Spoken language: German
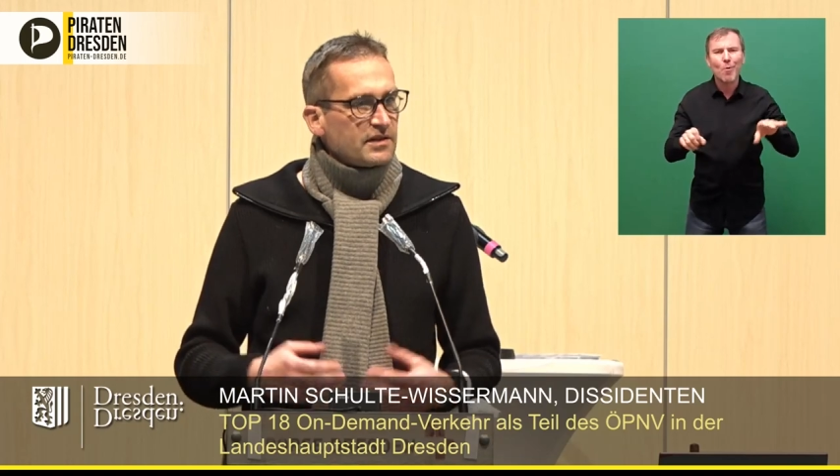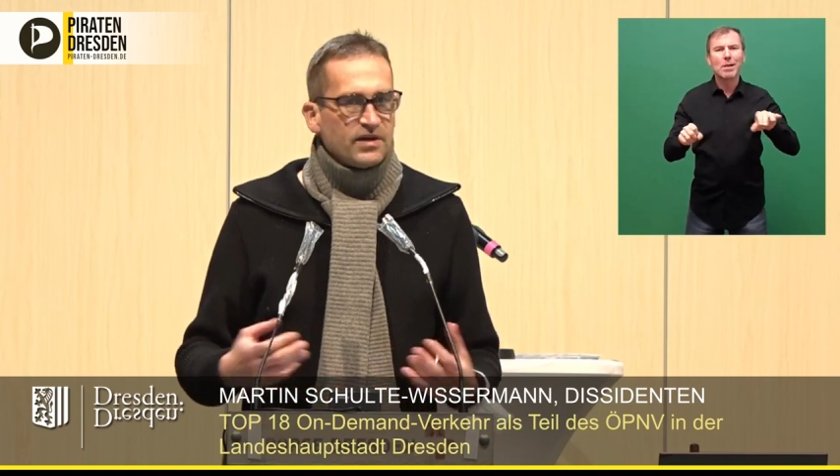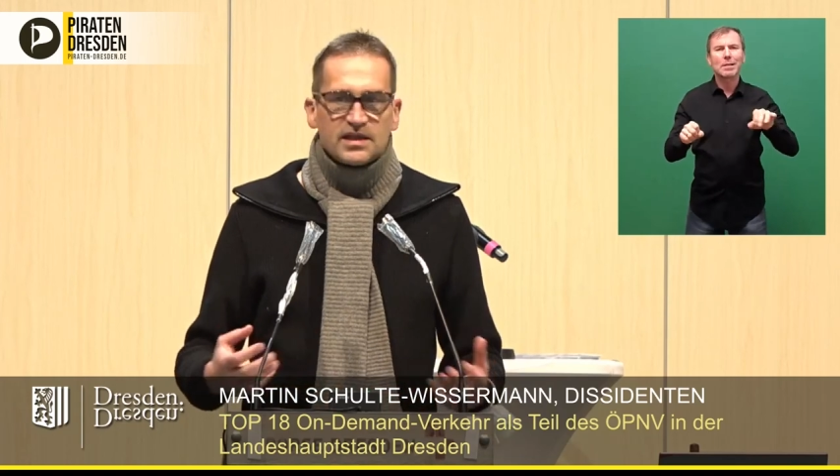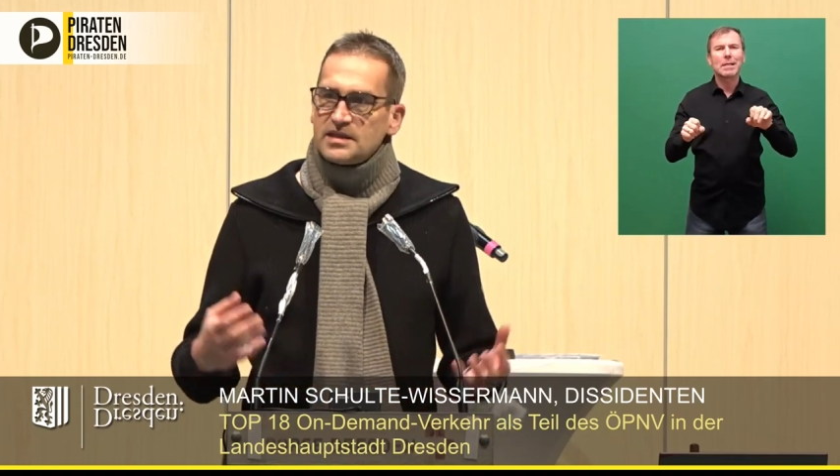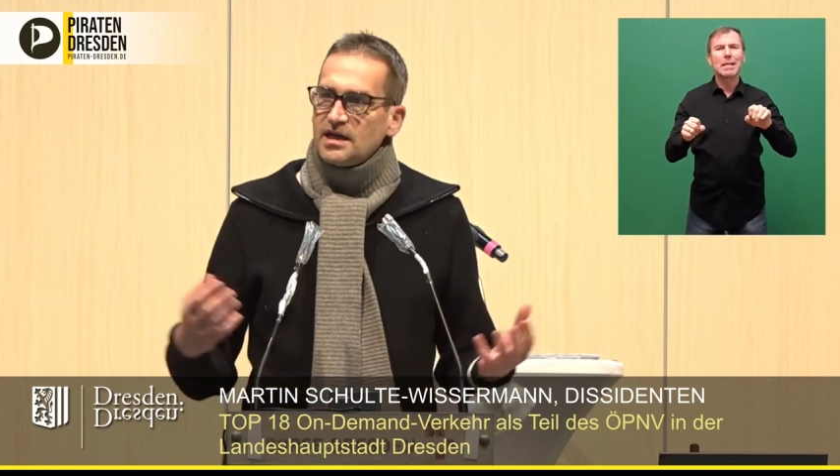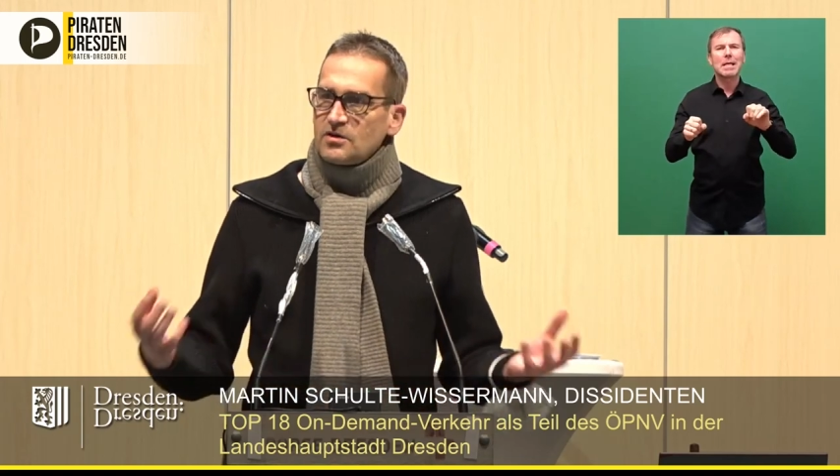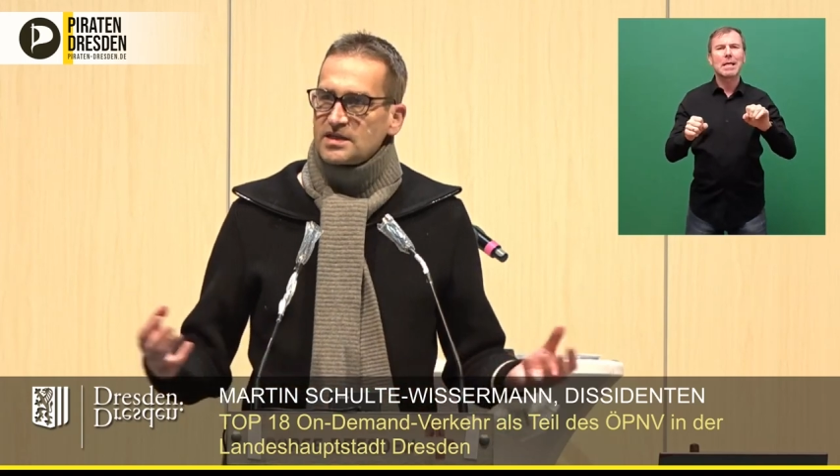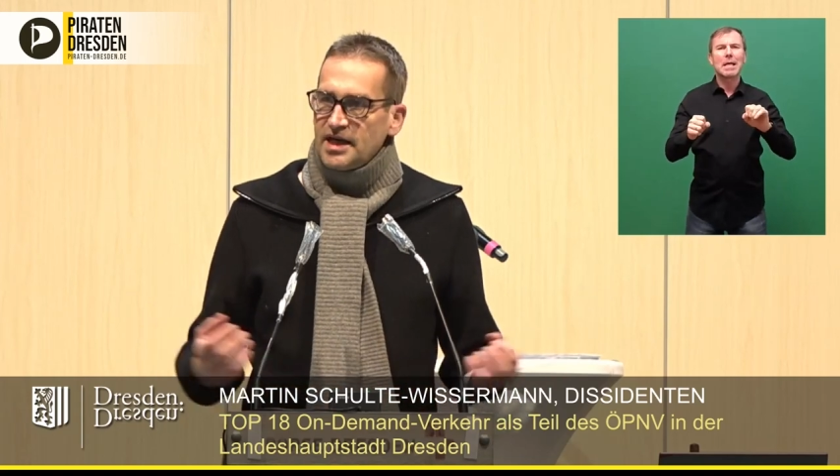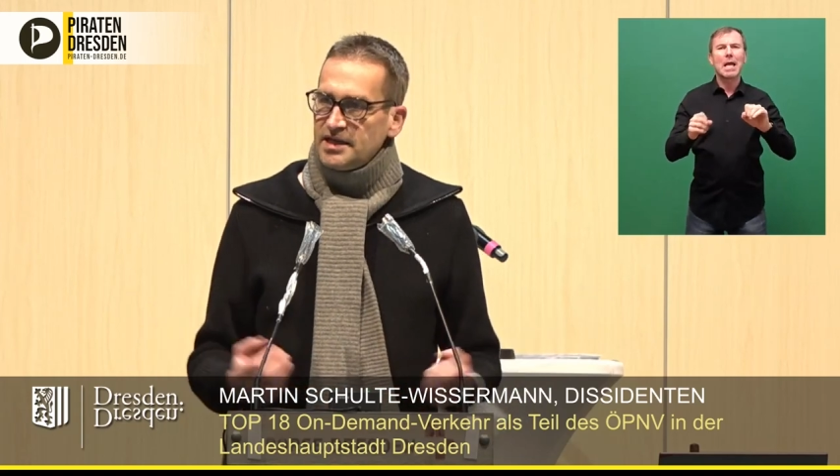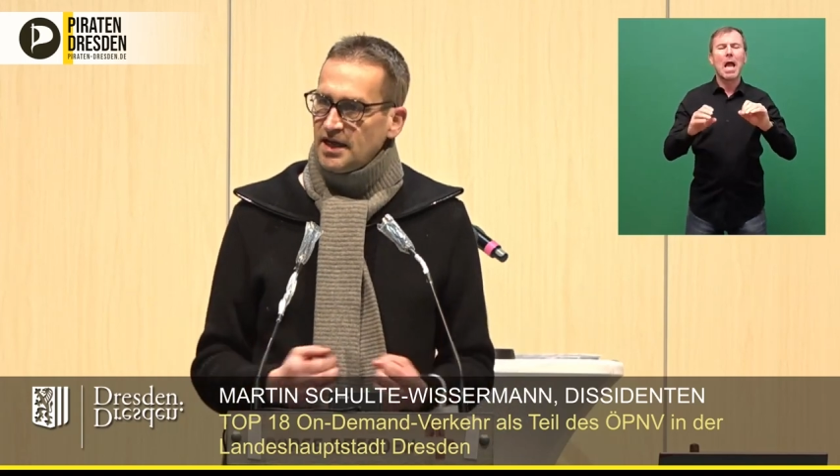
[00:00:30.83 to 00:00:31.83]
quasi
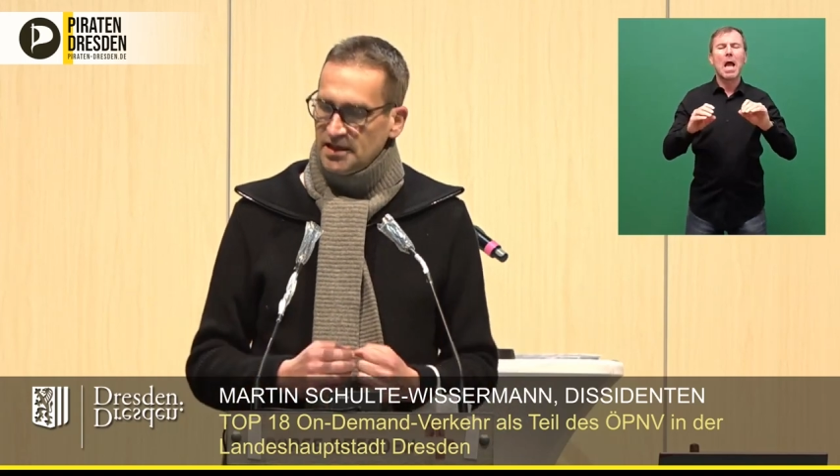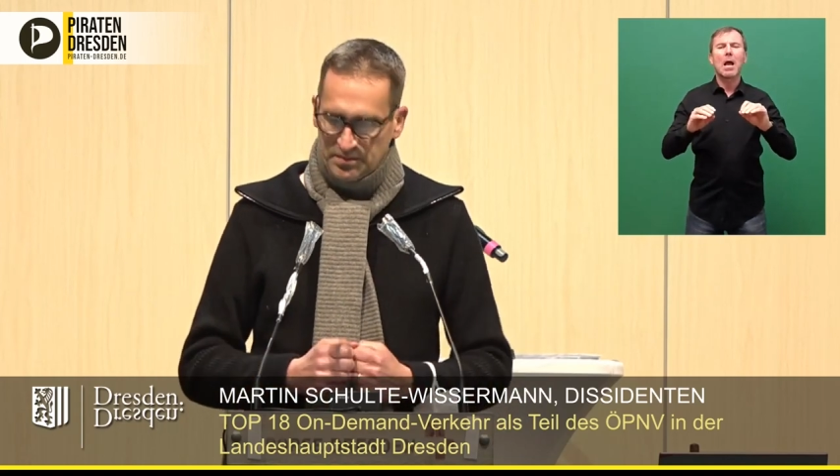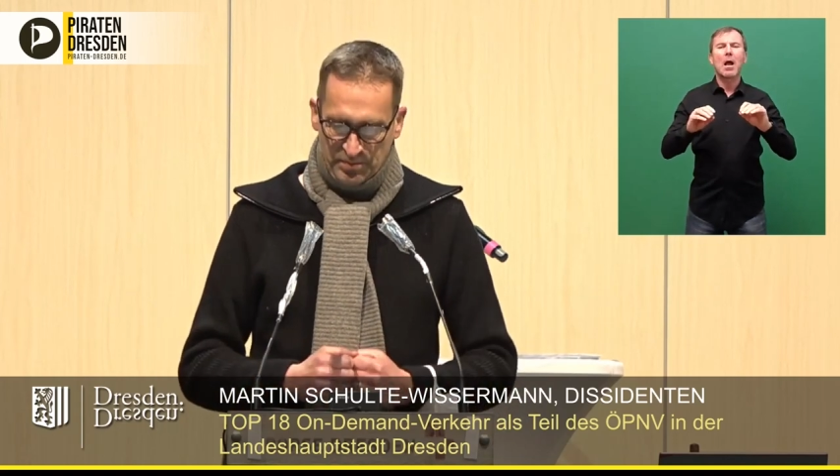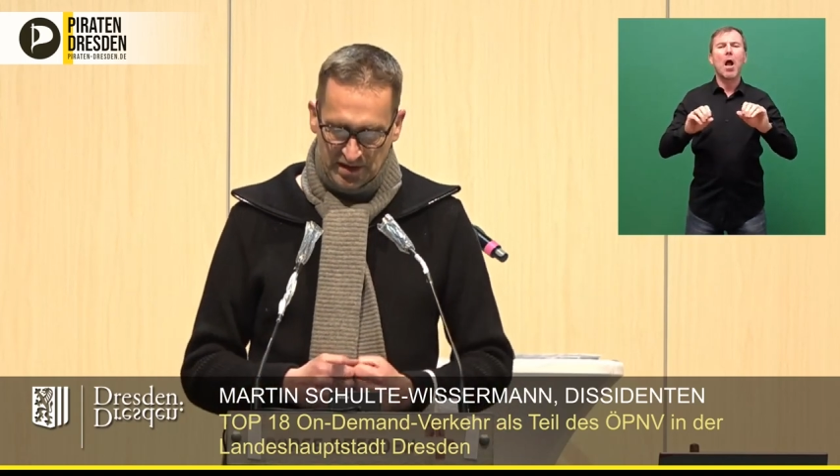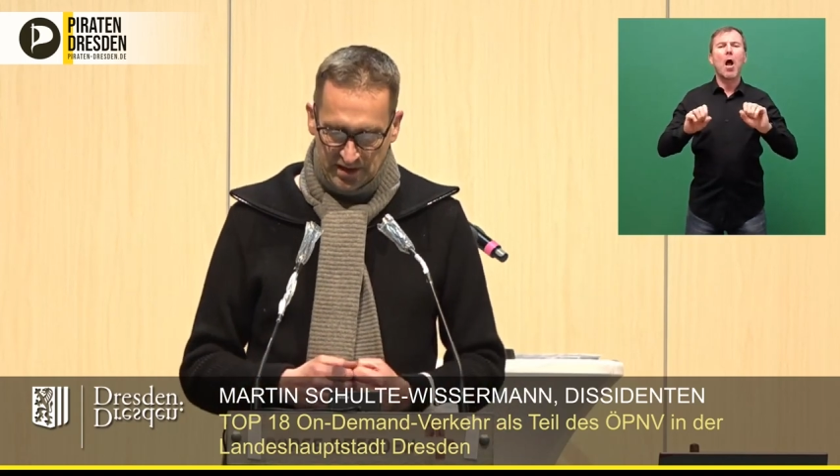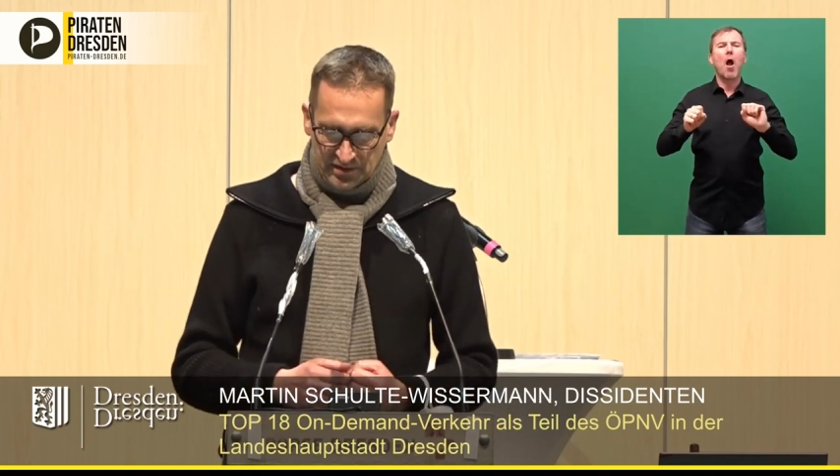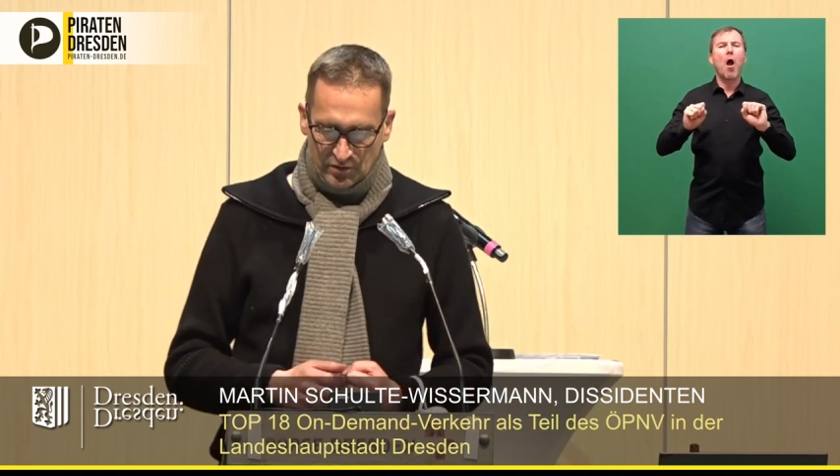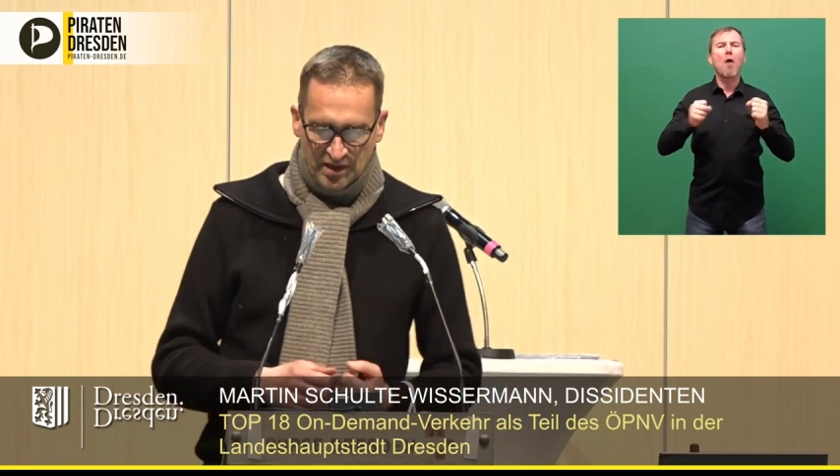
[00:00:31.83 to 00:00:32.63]
aus einer Hand bedient.